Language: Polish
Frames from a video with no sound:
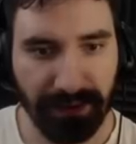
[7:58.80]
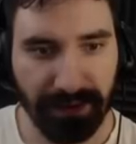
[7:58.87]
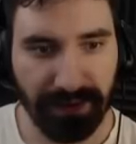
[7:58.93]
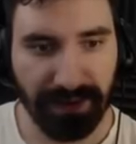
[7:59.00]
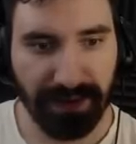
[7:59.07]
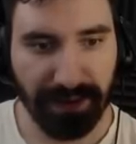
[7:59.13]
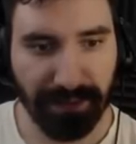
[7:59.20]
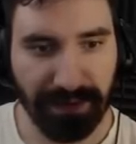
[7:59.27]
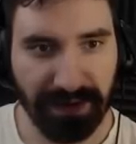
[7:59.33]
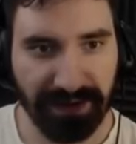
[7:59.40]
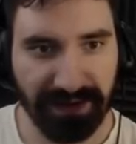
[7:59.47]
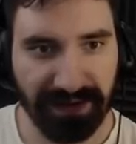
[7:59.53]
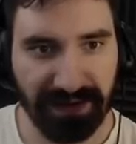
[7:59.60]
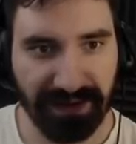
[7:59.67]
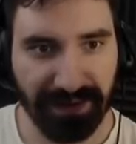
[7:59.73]
Dobra, i
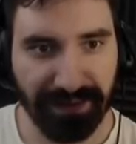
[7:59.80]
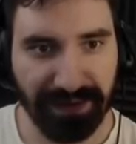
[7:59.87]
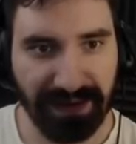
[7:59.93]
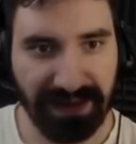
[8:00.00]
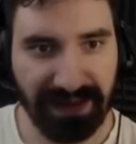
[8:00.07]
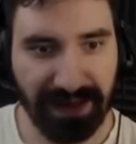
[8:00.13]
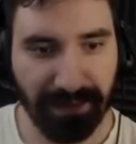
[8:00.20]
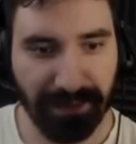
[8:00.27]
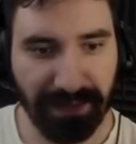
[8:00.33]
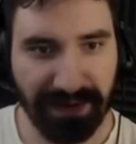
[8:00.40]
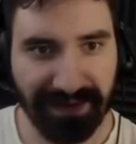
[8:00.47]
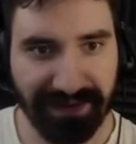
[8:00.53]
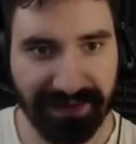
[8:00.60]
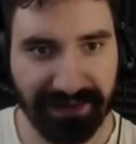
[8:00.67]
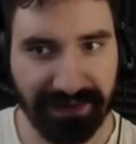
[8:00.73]
teraz dwie
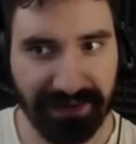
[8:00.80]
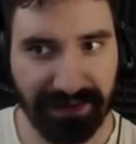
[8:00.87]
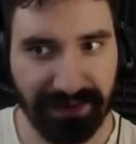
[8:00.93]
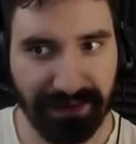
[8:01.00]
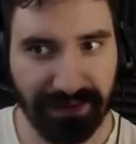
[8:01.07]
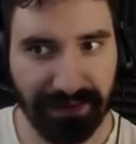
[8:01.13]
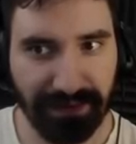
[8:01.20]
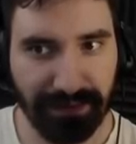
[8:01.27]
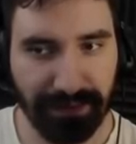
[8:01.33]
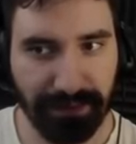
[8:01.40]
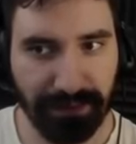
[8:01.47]
kanapeczki to